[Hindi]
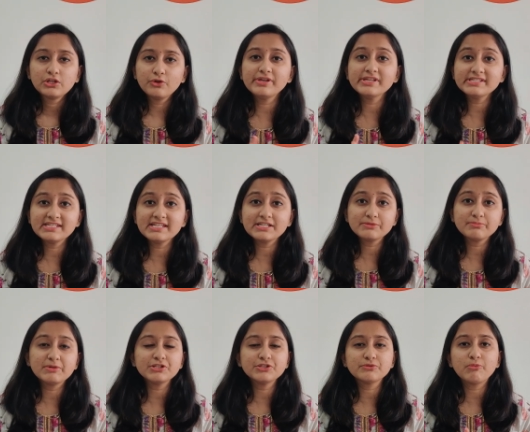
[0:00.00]
क्योंकि
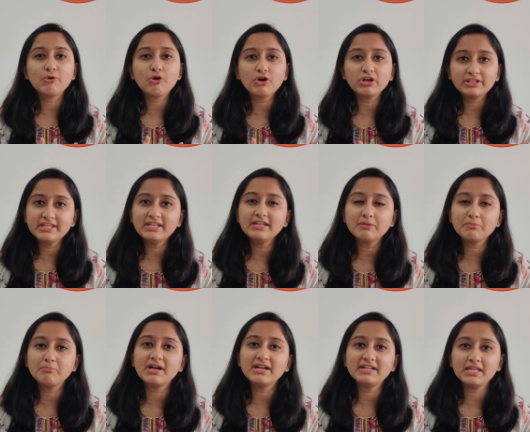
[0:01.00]
सिक्स मंथ्स बहुत ही
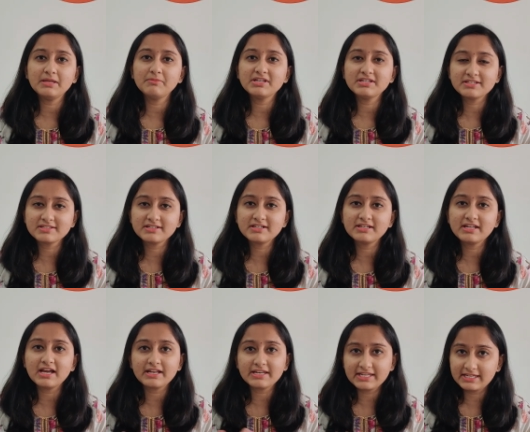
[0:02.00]
लंबा टाइम है
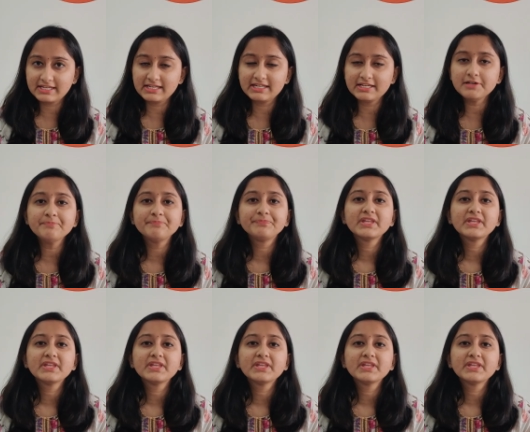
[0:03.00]
रिजल्ट आने के लिए